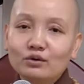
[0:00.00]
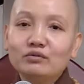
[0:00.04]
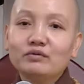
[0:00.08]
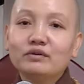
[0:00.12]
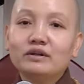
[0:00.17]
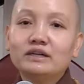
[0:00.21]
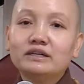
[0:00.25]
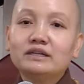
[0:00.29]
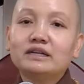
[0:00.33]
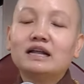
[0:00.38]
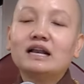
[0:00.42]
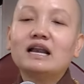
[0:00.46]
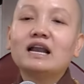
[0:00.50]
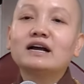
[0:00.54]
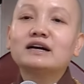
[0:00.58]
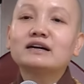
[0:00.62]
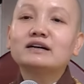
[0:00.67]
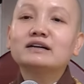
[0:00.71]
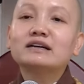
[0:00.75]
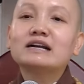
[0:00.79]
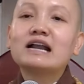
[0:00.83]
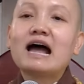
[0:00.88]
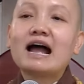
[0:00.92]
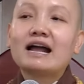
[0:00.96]
quý vị chỉ là
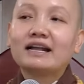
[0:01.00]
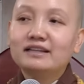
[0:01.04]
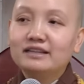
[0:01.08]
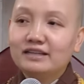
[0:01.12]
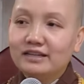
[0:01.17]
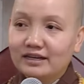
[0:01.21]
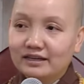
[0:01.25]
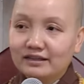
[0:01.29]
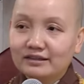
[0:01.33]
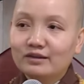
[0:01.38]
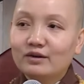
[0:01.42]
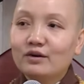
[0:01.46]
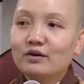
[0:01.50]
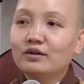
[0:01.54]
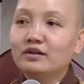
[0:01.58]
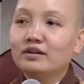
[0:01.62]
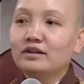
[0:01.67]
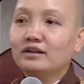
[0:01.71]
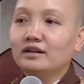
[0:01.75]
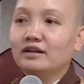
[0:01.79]
người đại diện thôi,